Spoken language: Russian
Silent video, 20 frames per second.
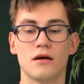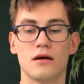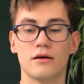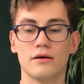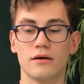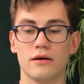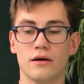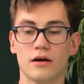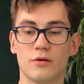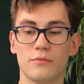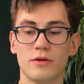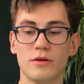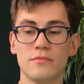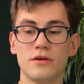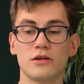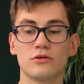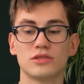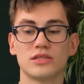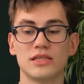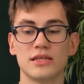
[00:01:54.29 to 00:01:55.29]
Э, к
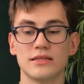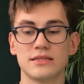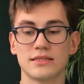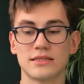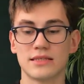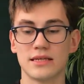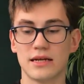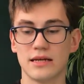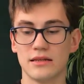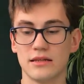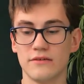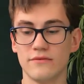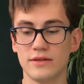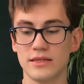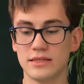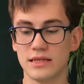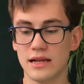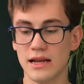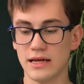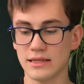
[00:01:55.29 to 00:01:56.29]
примеру, с этой стороны
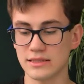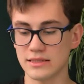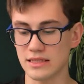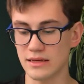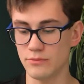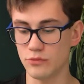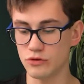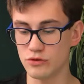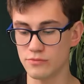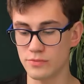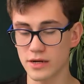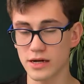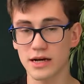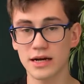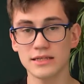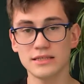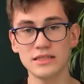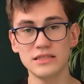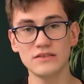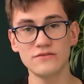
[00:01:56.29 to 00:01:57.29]
вентиляция будет
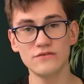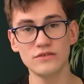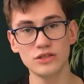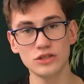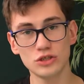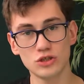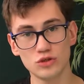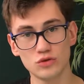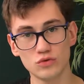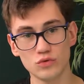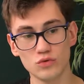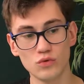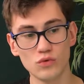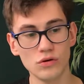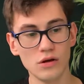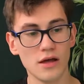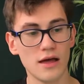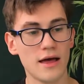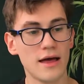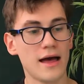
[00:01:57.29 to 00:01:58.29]
проходить внизу,
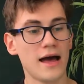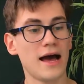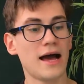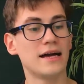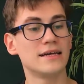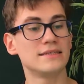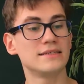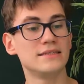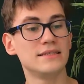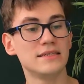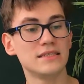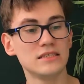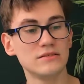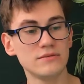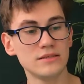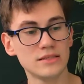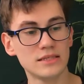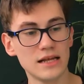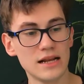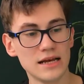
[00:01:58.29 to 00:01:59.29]
а здесь
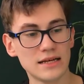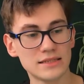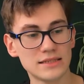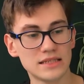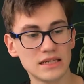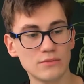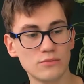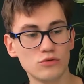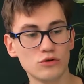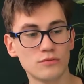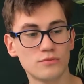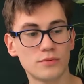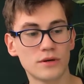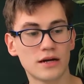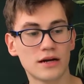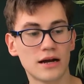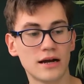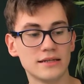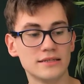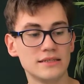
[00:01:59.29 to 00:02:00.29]
вентиляция будет
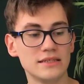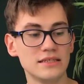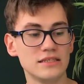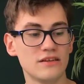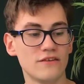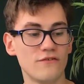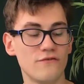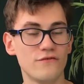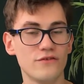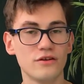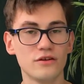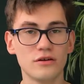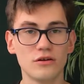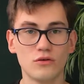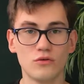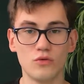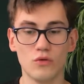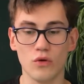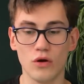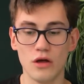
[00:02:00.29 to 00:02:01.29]
проходить
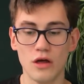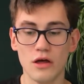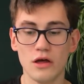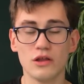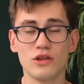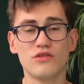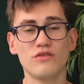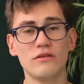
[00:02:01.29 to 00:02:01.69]
вверху. Но ну,